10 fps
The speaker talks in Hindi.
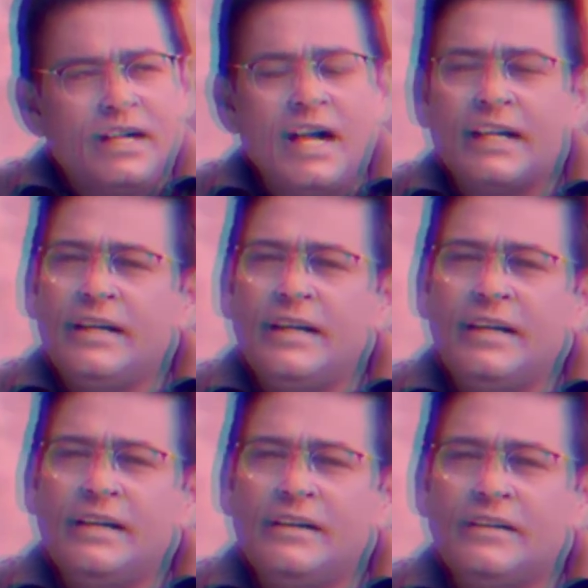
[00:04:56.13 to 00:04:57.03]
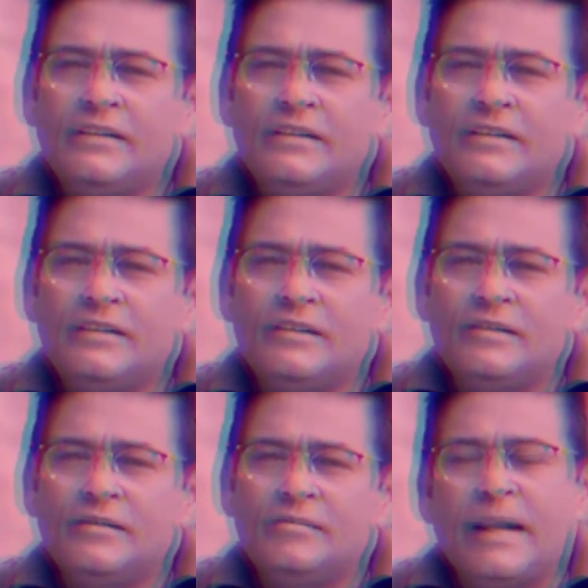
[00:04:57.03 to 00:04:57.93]
कहा कि
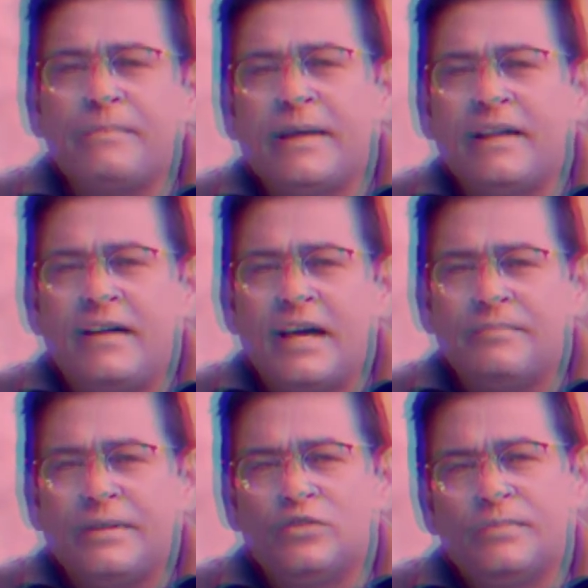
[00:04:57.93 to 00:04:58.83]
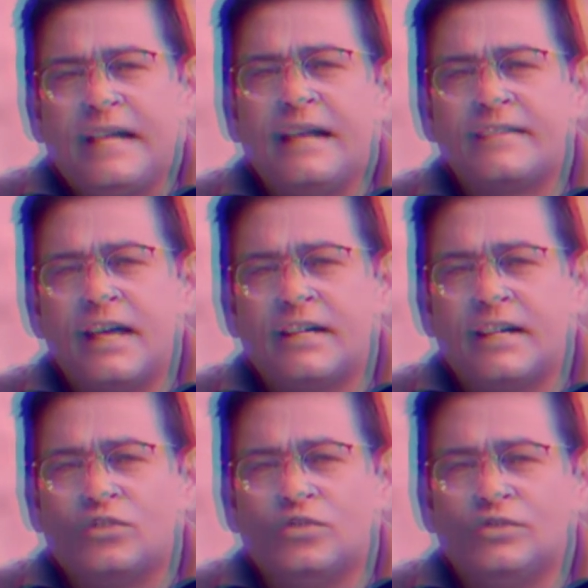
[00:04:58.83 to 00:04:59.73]
मेरे परिवार पे तुम एक एहसान
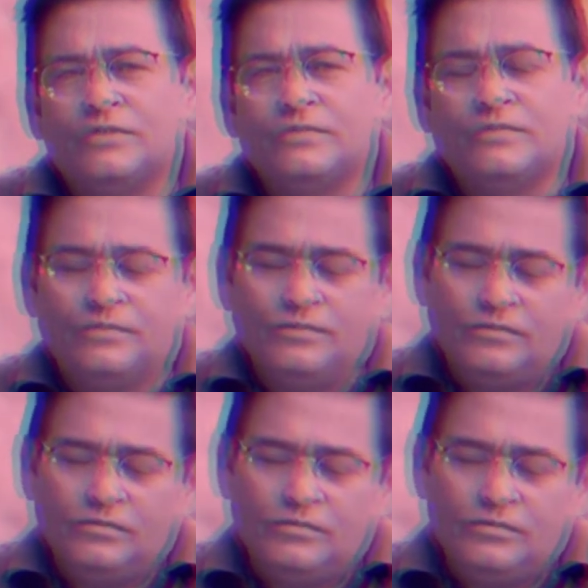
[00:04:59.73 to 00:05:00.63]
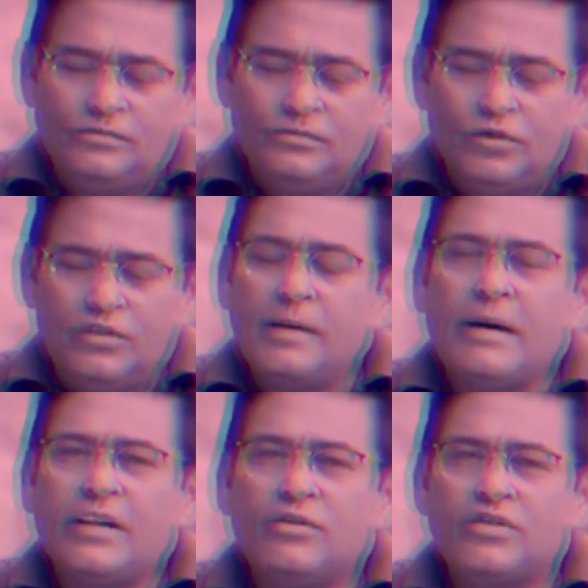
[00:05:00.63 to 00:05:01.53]
कर दो उस
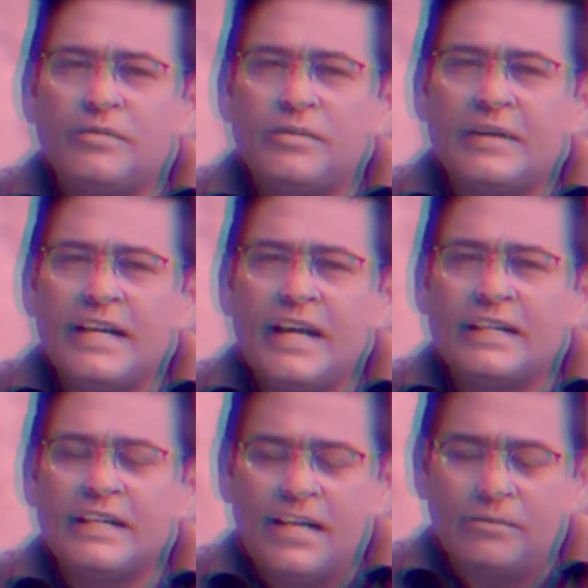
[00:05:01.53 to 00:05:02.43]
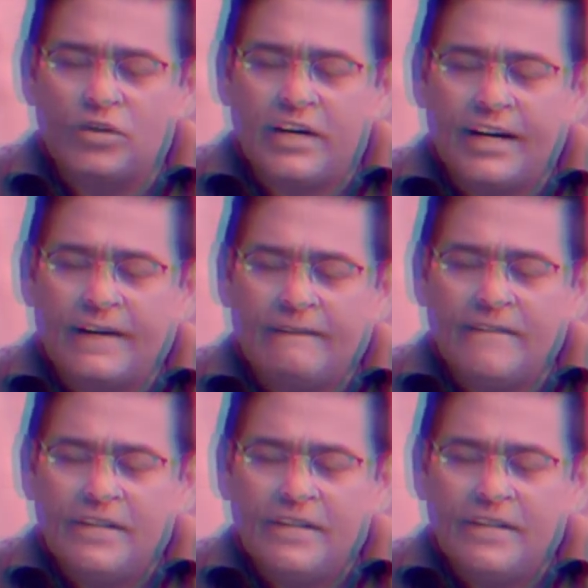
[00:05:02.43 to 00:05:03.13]
नाबालिग को समझ में नहीं आया कि क्या बोल रहे हैं